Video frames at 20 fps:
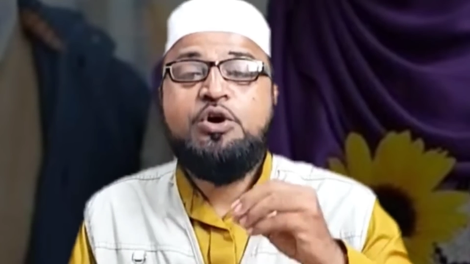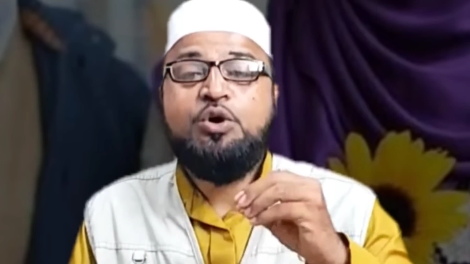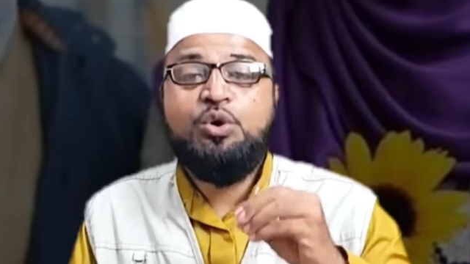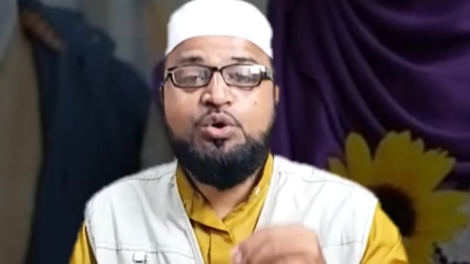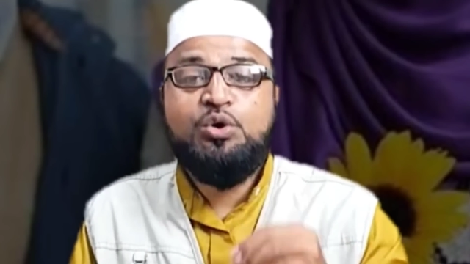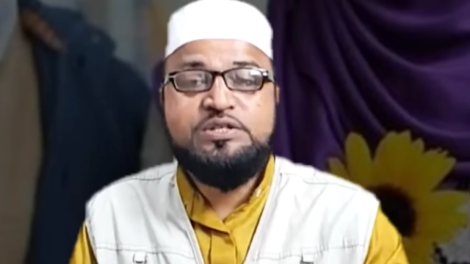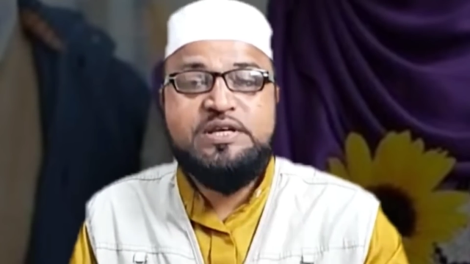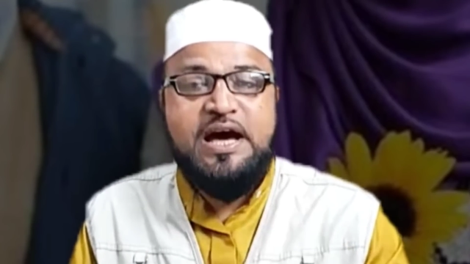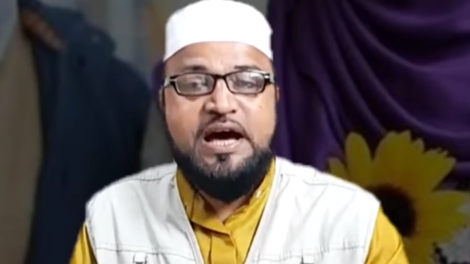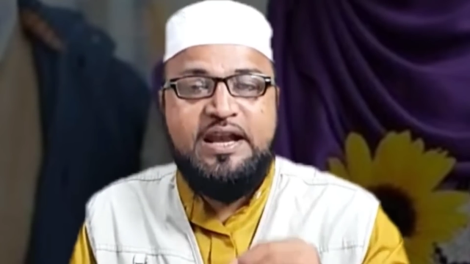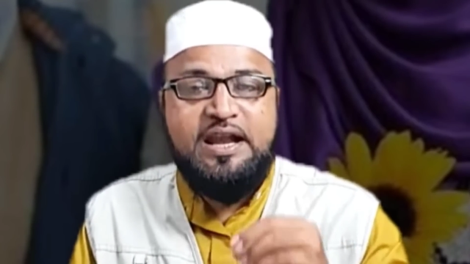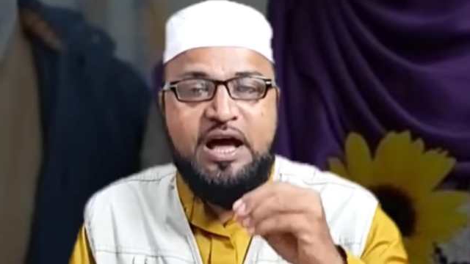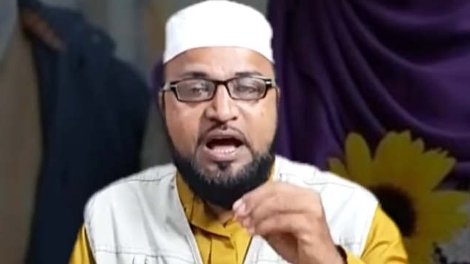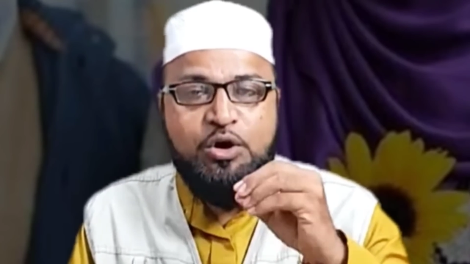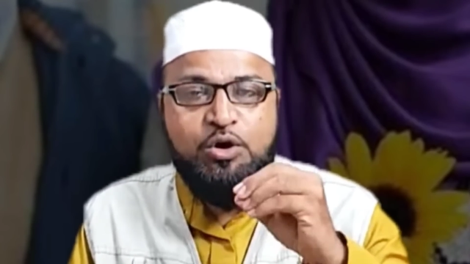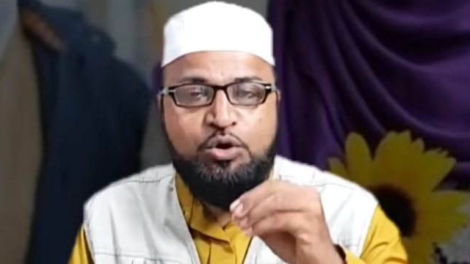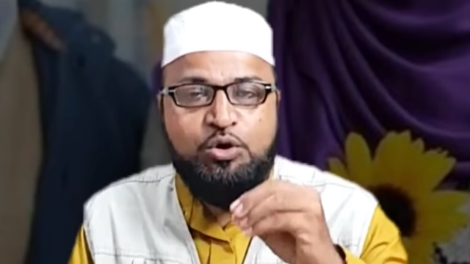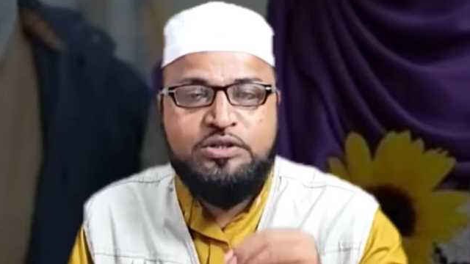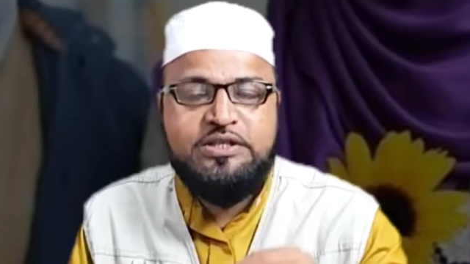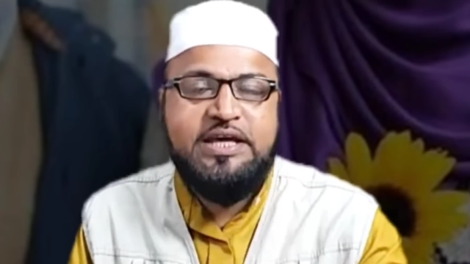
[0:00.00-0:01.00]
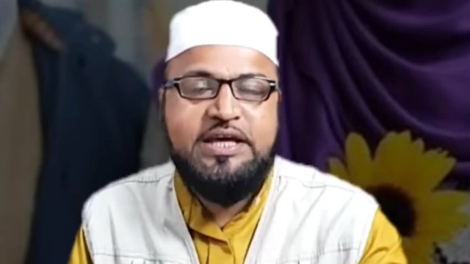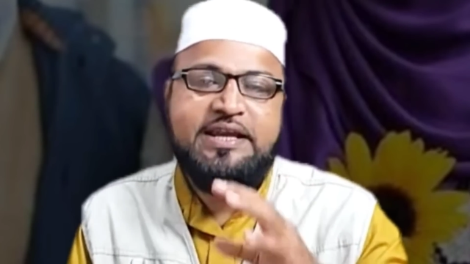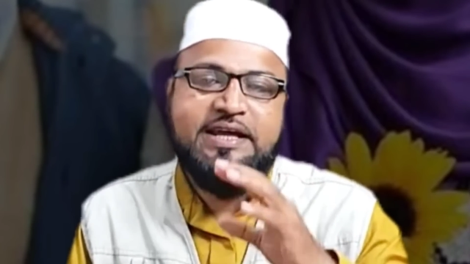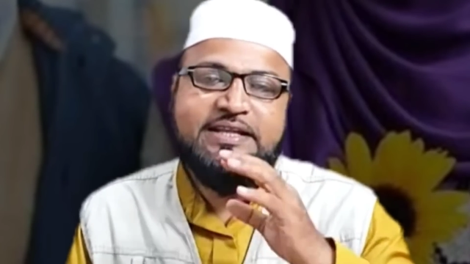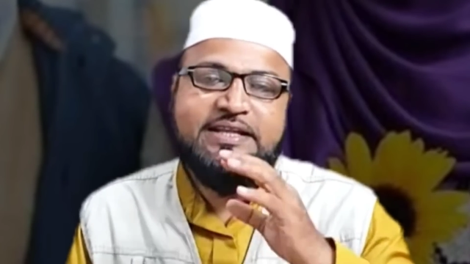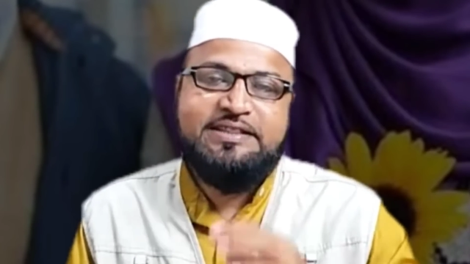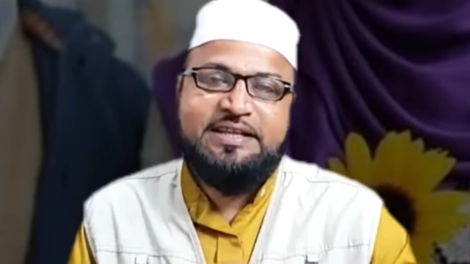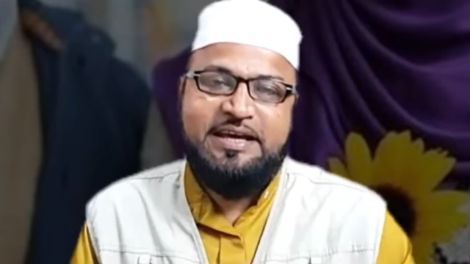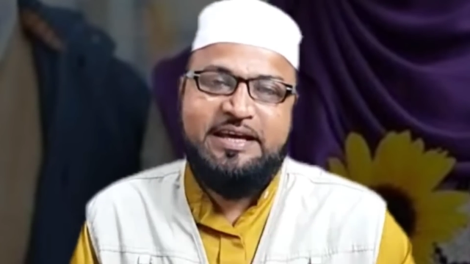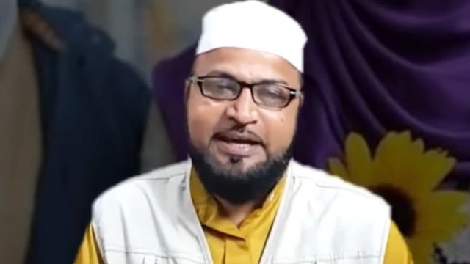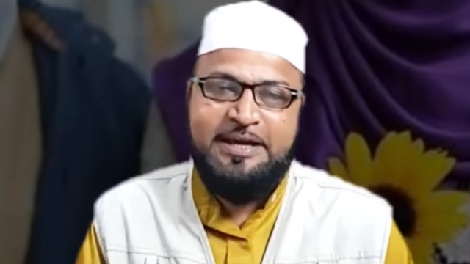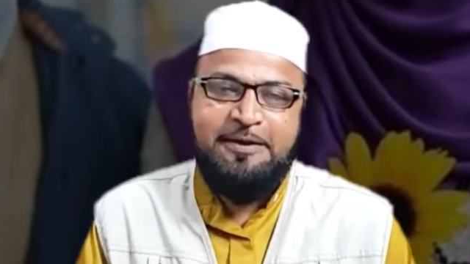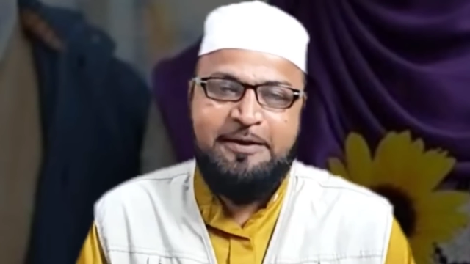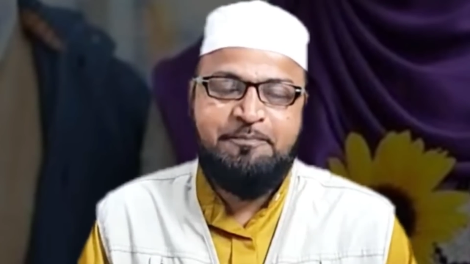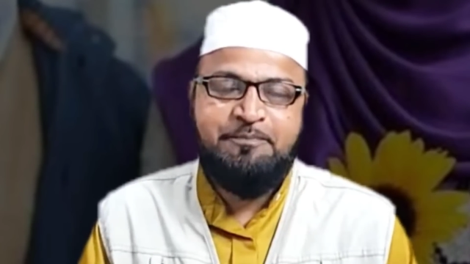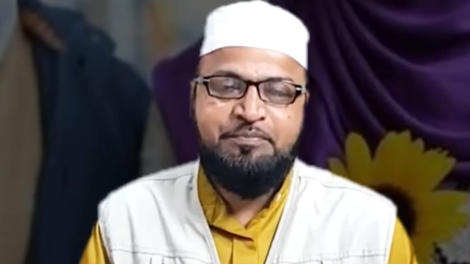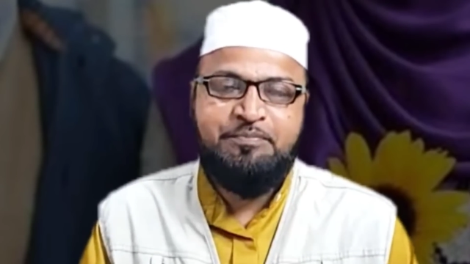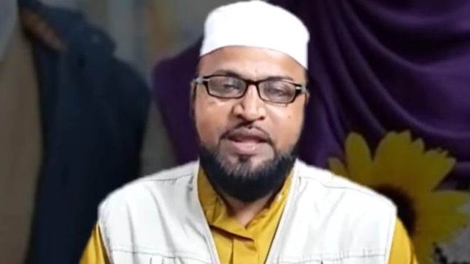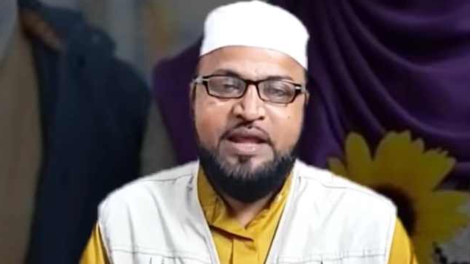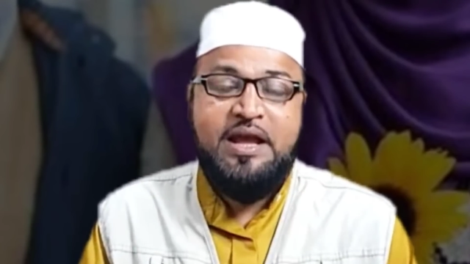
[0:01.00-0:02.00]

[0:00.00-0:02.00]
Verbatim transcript: रोजाना होते रहते हैं